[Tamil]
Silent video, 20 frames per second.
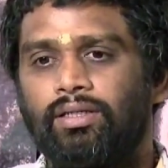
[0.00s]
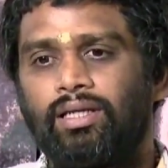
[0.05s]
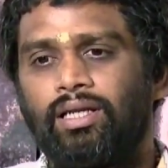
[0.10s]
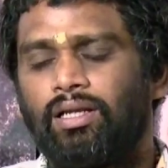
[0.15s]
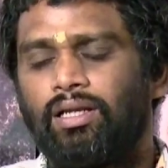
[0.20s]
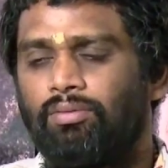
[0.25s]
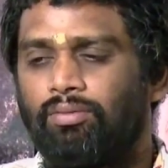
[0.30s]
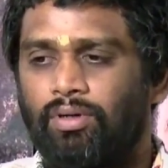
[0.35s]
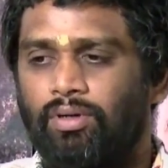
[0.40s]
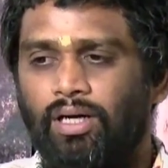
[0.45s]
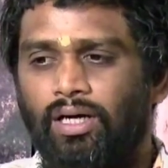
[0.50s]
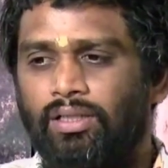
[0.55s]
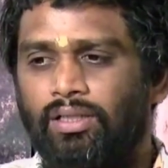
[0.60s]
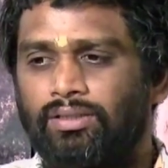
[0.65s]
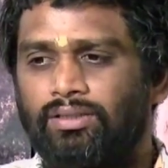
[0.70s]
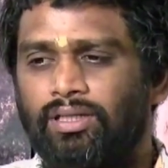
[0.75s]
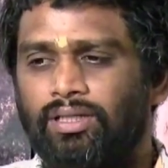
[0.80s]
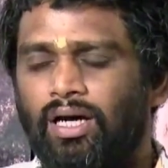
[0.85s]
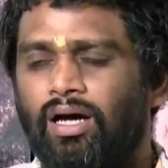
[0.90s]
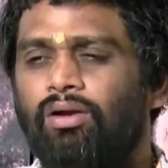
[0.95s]
இல்லைவா
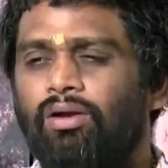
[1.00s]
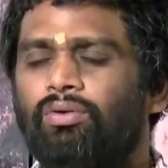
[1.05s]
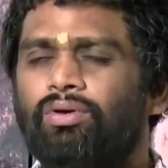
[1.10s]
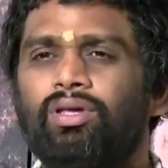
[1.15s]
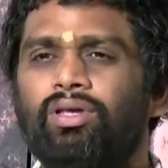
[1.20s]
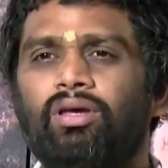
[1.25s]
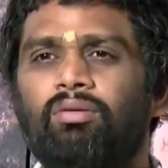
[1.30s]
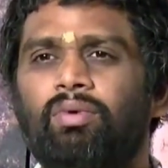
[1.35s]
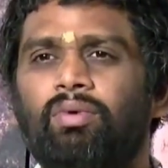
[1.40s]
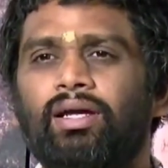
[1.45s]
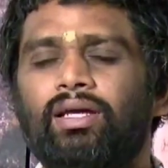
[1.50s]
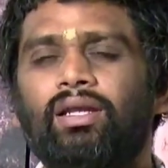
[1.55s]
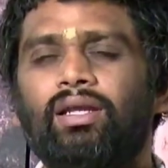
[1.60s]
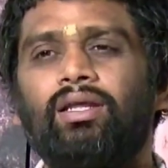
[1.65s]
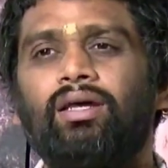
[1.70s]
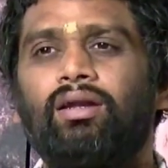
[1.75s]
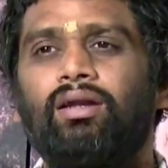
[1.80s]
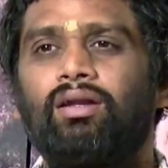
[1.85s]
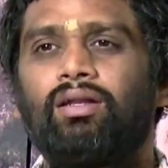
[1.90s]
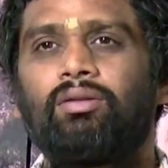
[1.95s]
அது ஆரோக்கியமாக
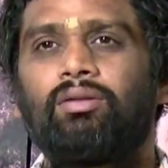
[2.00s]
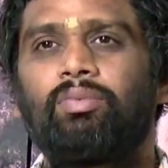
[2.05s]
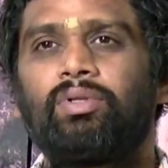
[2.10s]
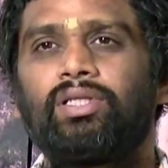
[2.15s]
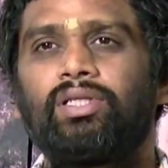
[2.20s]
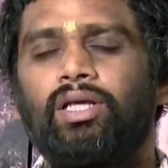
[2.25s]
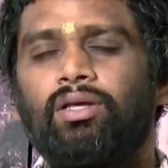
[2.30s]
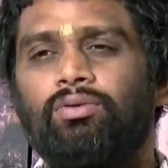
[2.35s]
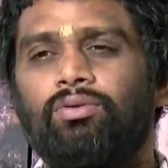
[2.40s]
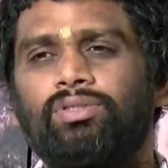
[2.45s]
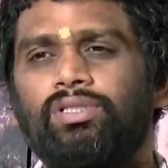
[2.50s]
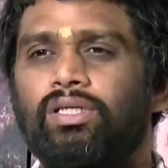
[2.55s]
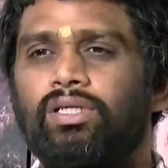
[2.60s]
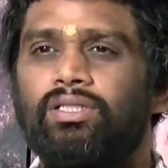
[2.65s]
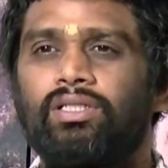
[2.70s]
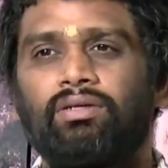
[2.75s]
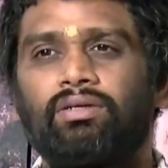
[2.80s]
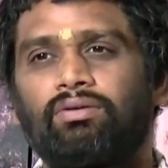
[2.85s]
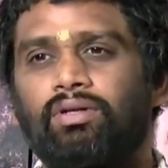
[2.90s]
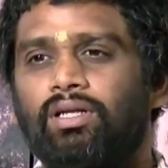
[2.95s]
இல்லையான்றதை பற்றி யோசிக்க
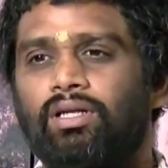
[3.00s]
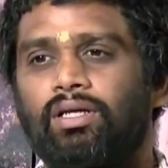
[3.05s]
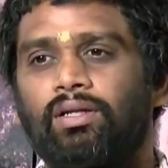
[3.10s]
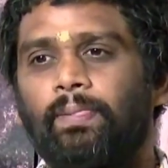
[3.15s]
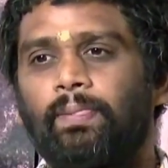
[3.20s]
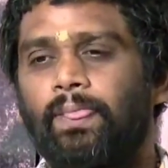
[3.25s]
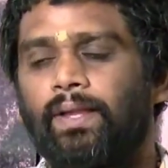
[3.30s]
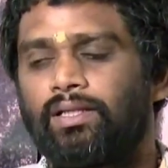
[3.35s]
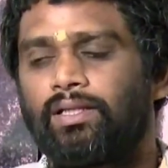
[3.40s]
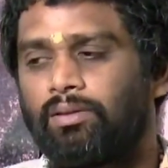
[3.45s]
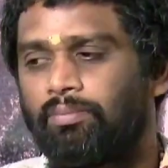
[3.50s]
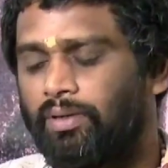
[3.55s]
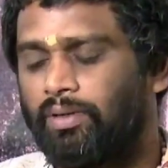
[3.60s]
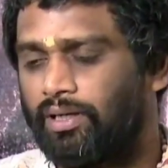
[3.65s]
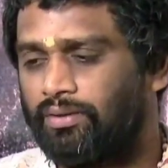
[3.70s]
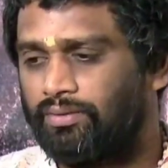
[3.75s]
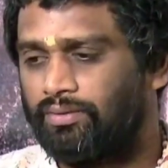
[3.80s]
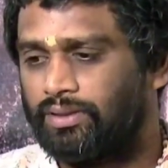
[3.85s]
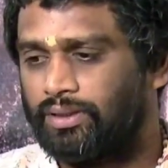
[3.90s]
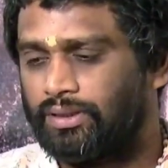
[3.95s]
தேவையில்ல அந்த
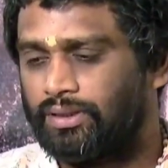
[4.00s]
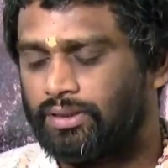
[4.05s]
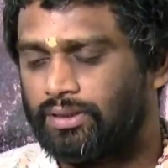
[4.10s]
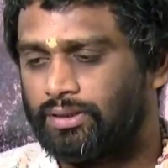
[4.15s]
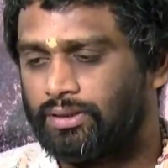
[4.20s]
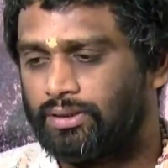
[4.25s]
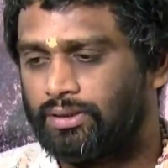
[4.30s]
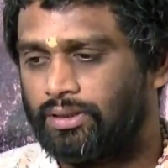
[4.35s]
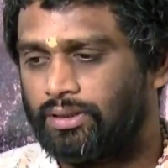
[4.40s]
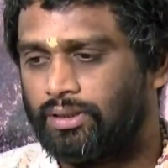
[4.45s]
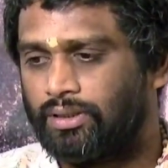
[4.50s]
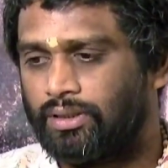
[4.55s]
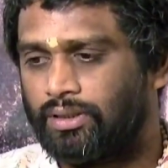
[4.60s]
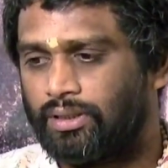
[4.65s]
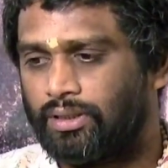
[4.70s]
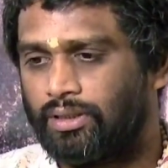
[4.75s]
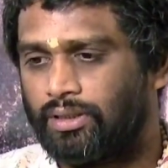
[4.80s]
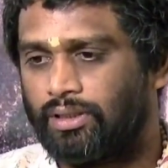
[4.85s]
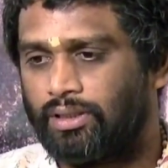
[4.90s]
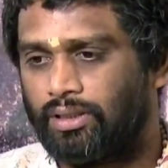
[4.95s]
படம் வந்து
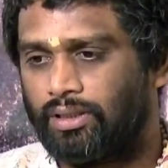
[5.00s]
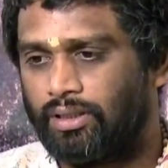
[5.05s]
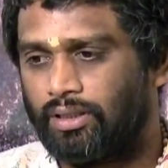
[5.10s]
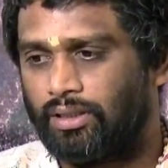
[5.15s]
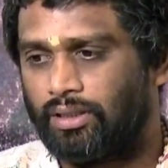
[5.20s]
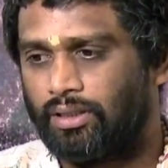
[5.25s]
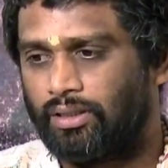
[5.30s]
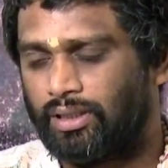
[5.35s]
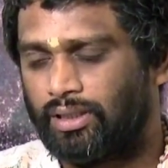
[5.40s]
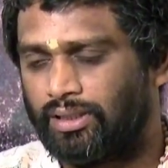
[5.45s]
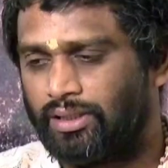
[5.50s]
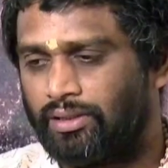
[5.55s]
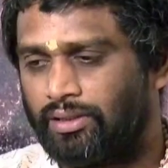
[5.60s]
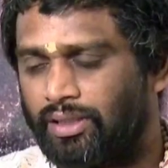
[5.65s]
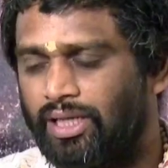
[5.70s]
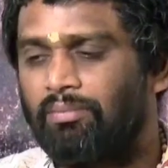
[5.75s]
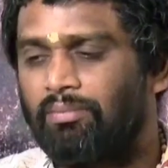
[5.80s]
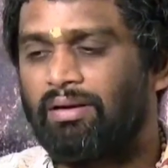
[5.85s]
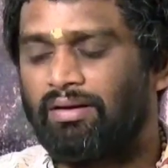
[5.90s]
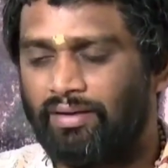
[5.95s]
அந்த
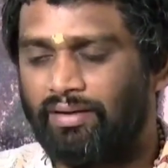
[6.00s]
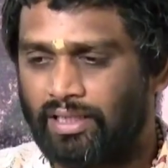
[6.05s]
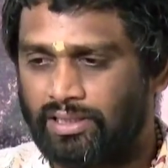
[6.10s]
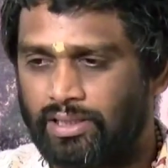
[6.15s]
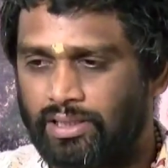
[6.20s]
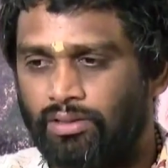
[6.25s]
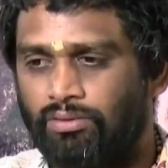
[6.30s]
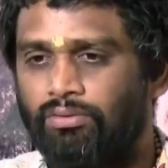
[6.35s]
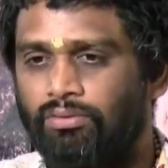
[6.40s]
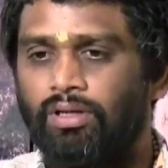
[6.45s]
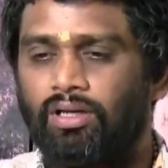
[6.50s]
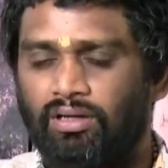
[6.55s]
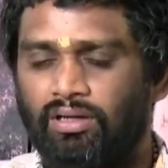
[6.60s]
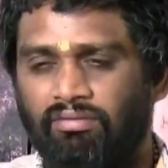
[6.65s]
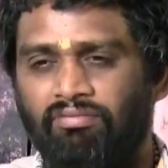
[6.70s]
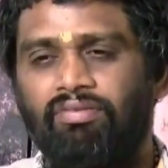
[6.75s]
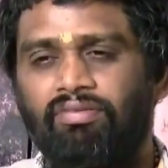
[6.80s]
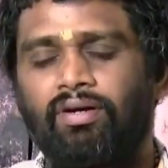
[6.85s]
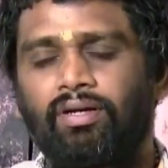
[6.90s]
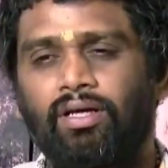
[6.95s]
டீமில் வேலை செய்கிறவங்களுக்கு
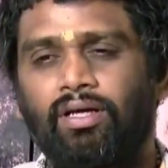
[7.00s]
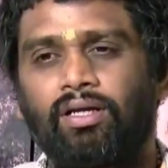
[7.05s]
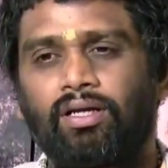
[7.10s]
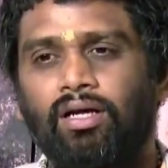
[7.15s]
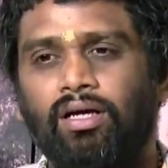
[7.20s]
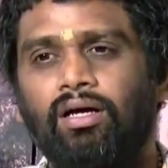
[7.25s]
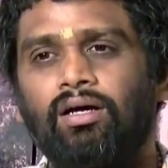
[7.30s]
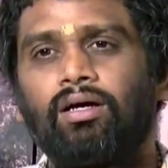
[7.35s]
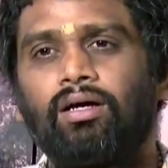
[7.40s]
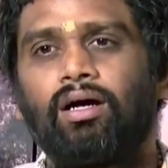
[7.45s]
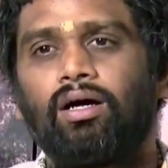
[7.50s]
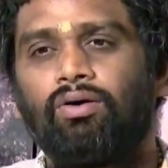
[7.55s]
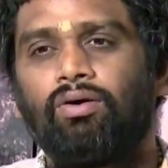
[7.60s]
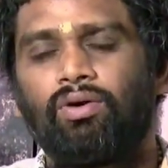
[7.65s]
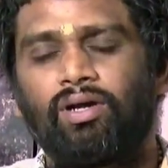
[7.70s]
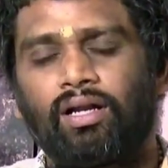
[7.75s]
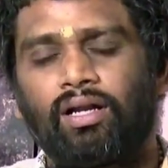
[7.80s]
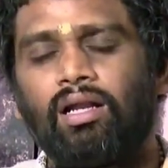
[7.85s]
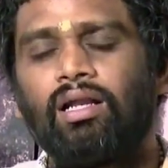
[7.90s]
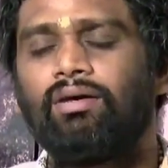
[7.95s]
கம்ஃபர்ட்டாக இருக்கா
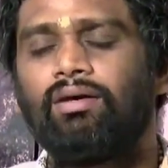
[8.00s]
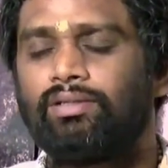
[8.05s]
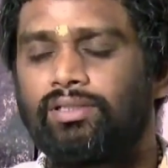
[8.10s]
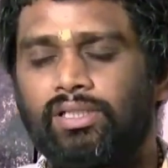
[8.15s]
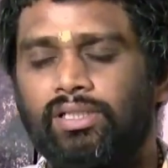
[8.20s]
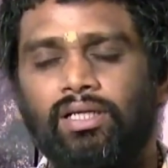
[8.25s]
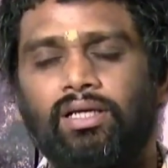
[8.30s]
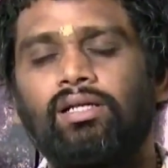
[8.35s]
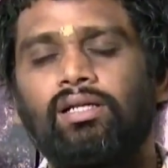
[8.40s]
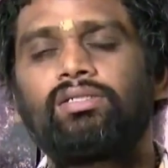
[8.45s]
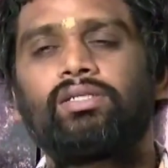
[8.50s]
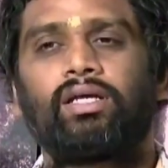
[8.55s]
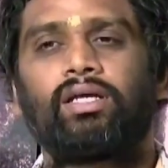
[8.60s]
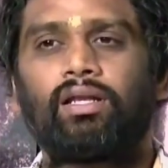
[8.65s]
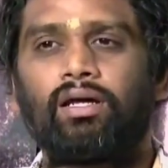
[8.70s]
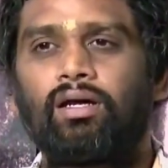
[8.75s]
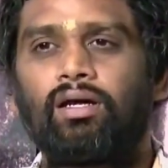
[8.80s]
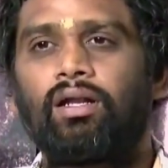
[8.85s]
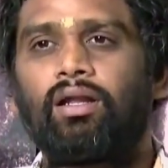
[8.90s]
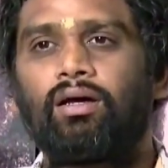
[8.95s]
அவங்க நல்ல விஷயங்கள்
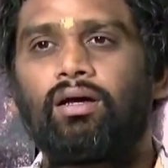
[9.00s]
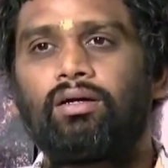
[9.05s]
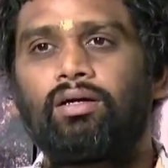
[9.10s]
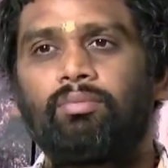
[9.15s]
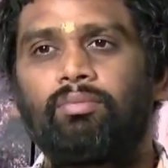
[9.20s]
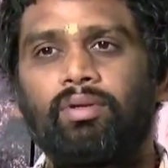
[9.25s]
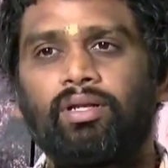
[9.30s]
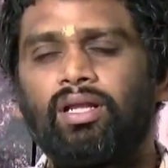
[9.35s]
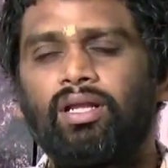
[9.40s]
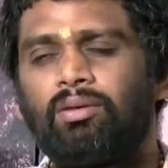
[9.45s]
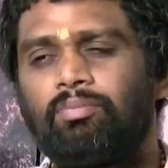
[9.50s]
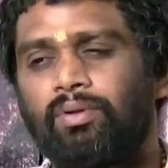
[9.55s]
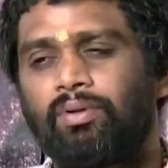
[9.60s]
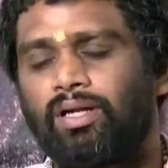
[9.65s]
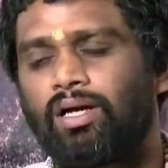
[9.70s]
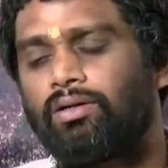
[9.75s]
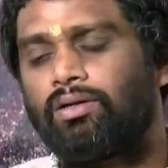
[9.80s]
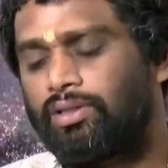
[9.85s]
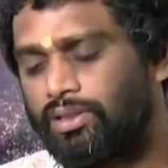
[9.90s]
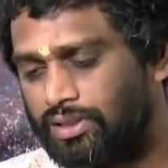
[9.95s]
செய்கிறாங்களா அப்படின்னா இப்போ
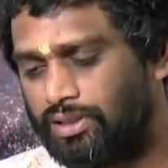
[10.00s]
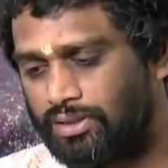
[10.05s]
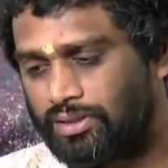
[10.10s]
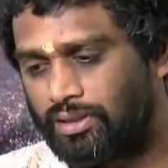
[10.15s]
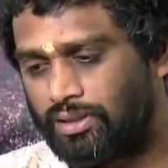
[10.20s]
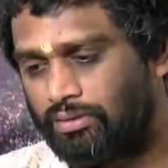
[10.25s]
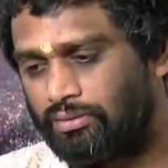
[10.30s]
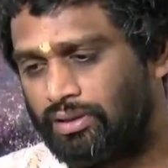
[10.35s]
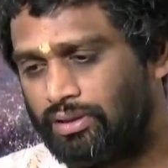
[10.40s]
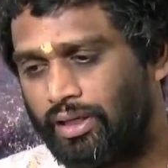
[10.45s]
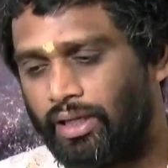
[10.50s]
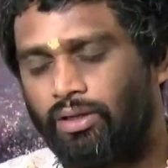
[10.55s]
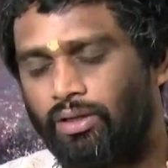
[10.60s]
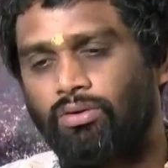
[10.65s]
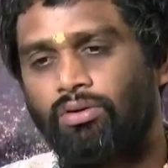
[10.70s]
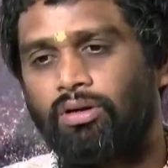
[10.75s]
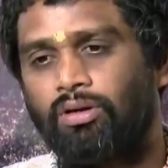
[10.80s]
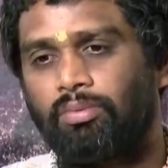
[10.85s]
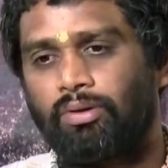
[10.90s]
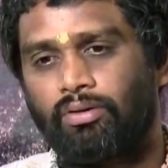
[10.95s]
நானும் அஜித் சார் வந்து
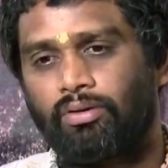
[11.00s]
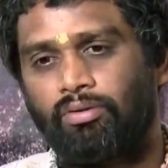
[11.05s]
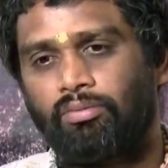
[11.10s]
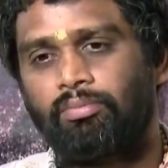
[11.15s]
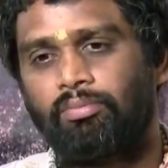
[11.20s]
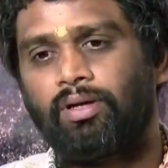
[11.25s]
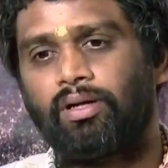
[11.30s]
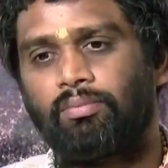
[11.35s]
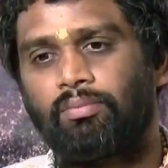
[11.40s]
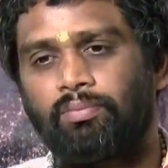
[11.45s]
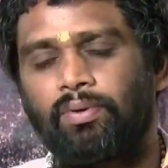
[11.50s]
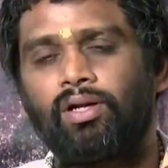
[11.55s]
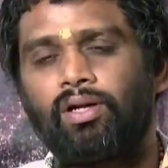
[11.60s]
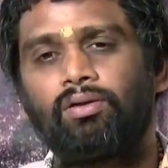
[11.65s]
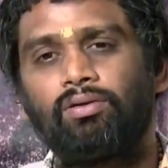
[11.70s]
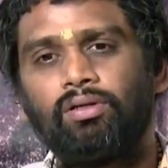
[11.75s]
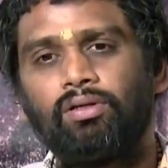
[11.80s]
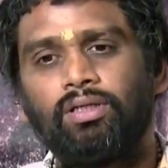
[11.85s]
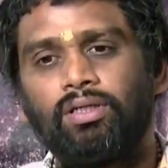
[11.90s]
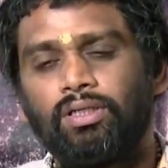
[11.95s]
நேர்கொண்ட பார்வை படம்
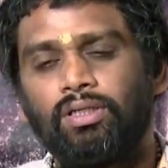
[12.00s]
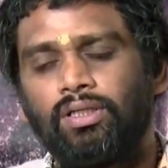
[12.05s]
பண்ணோம்